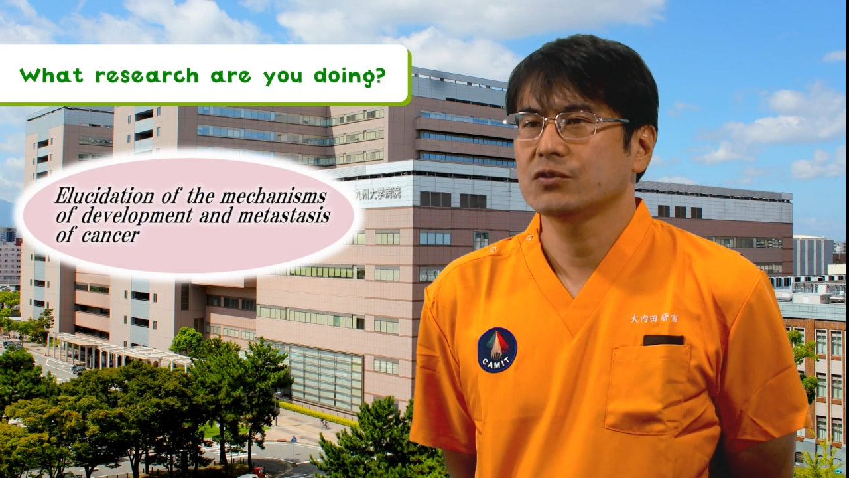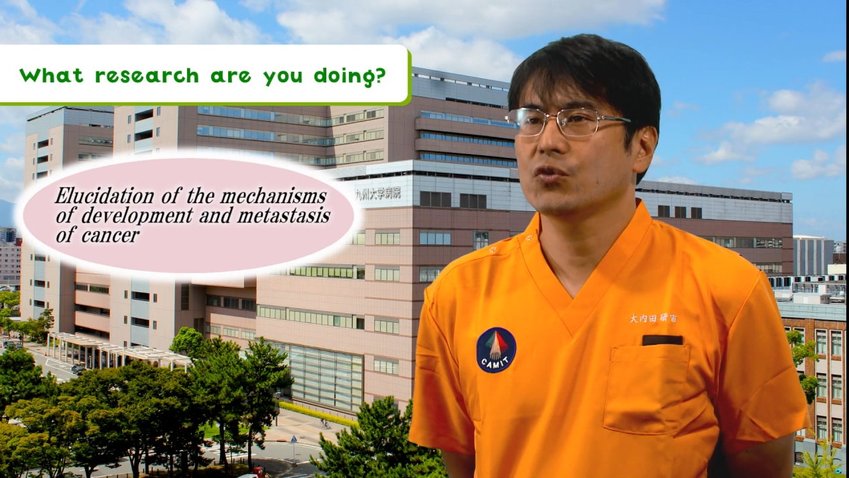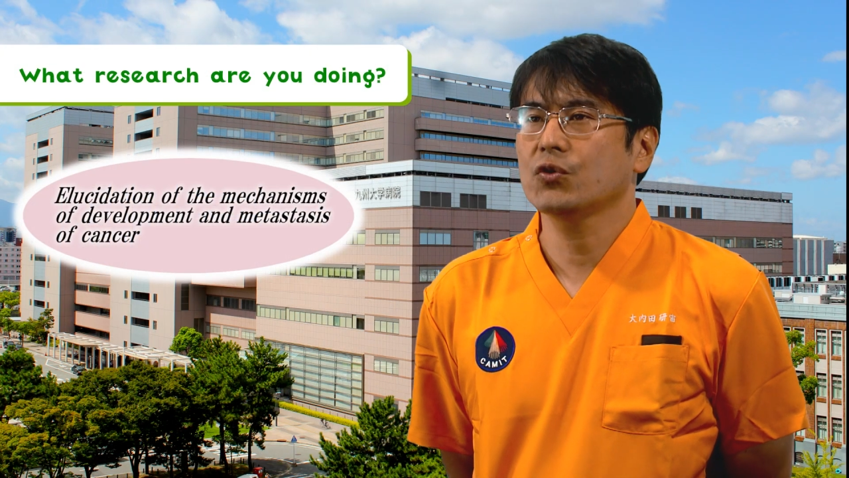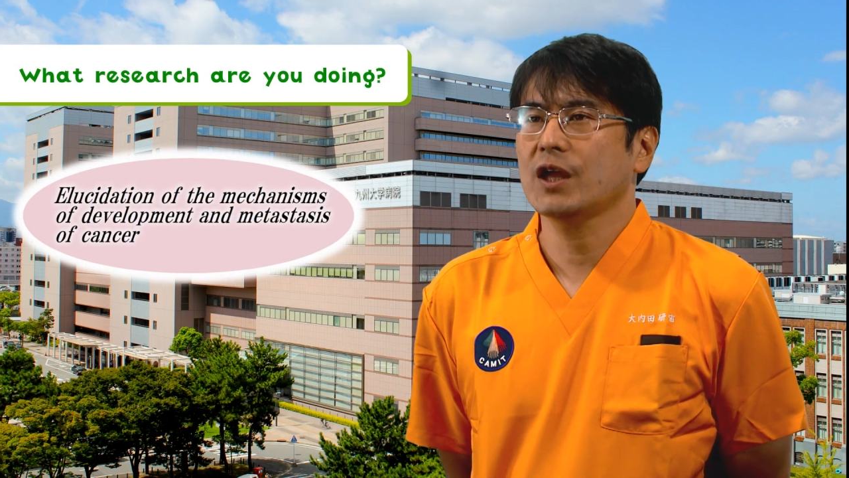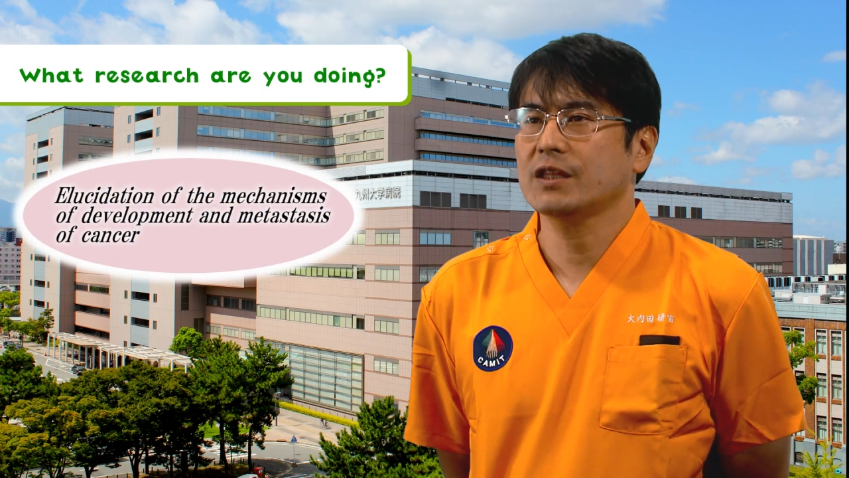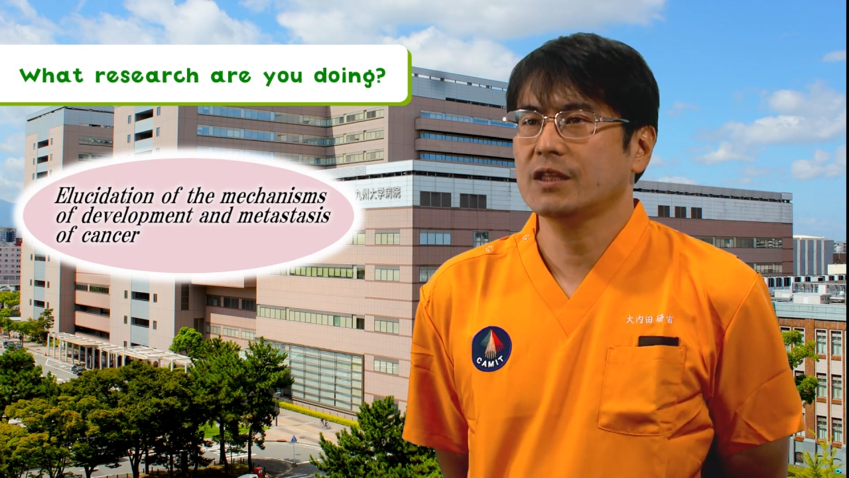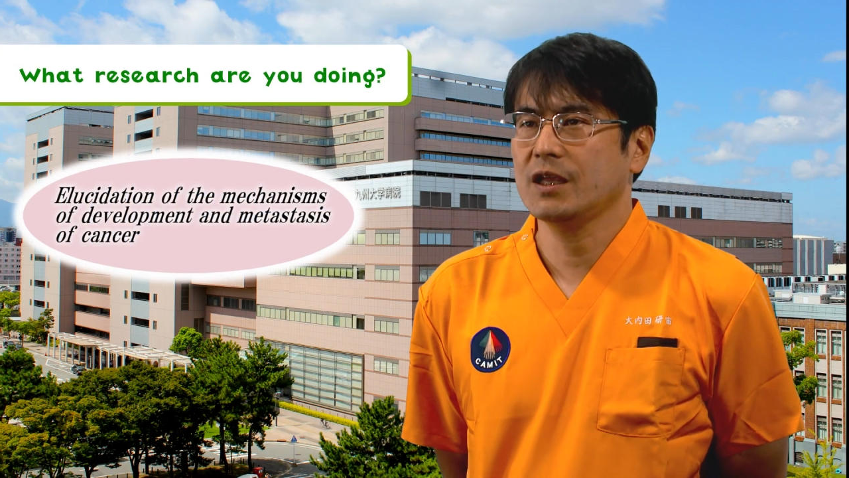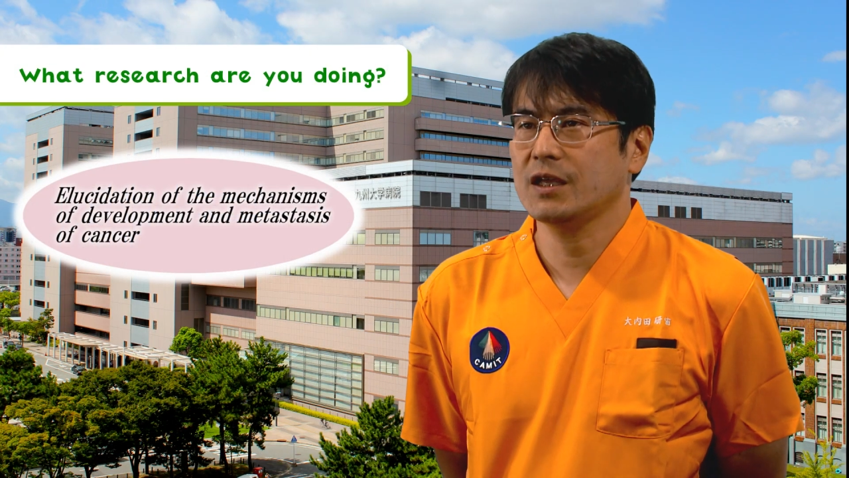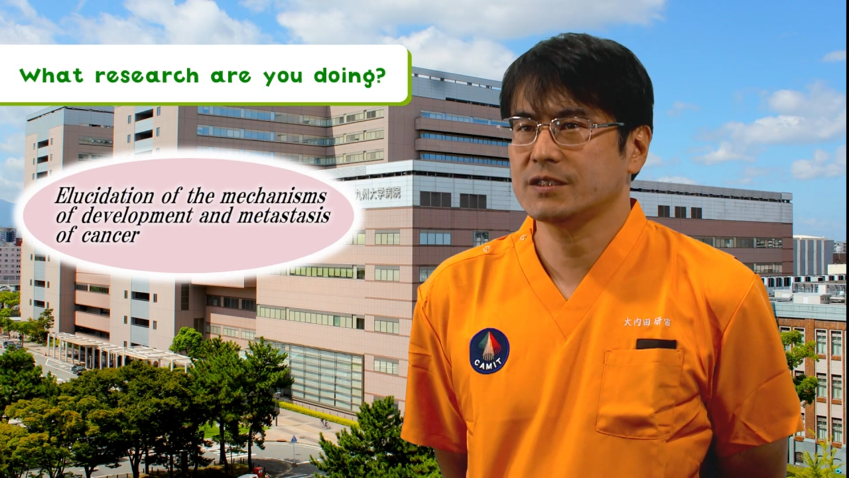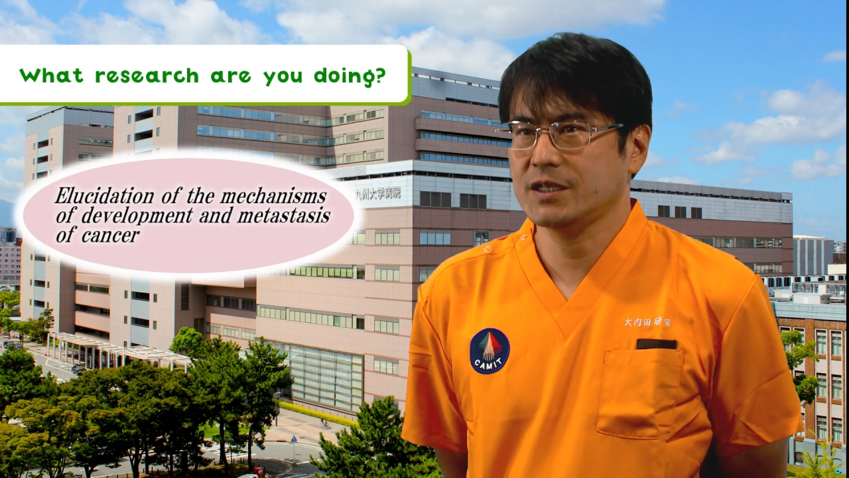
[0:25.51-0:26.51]
どうやっ
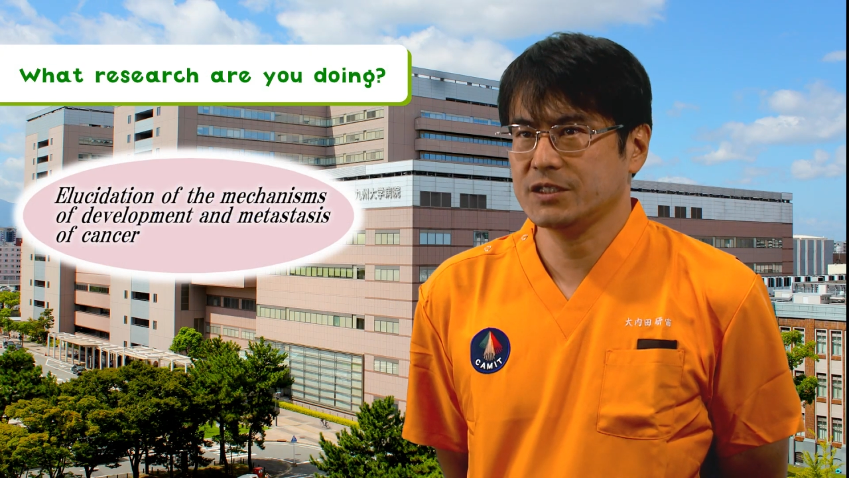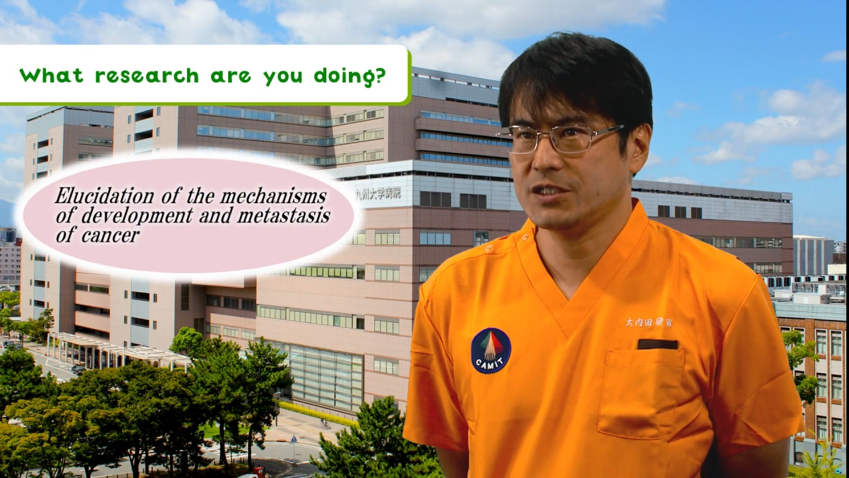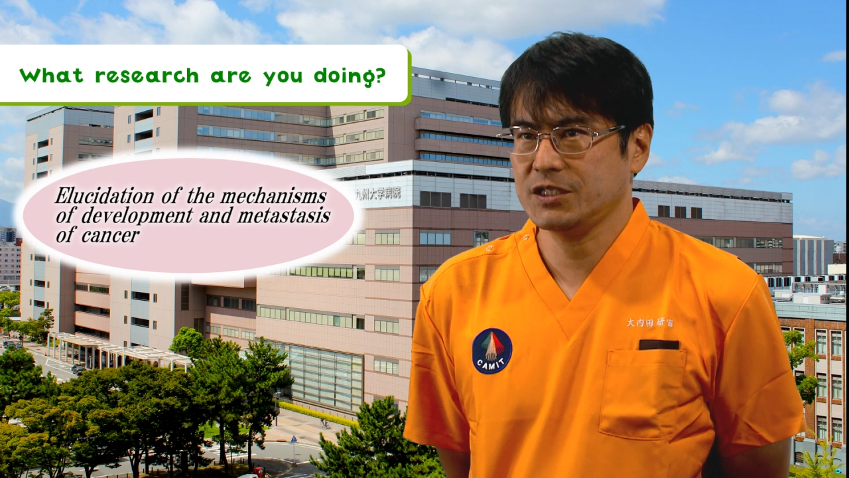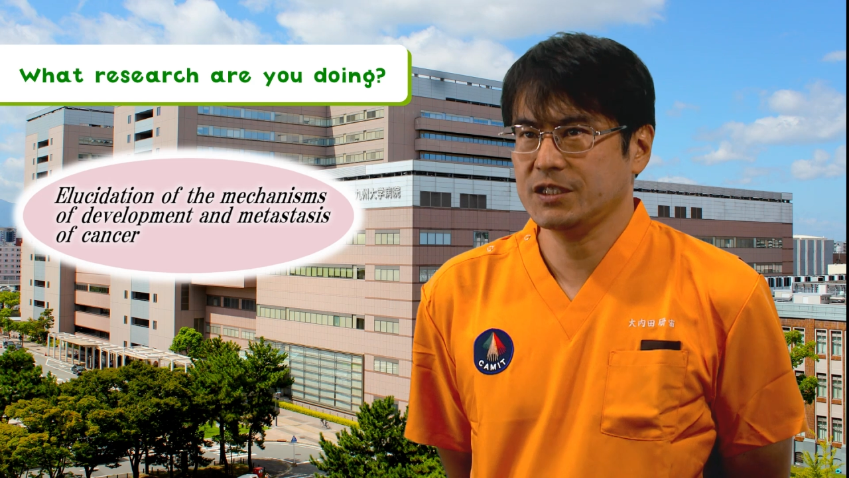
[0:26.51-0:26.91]
て全身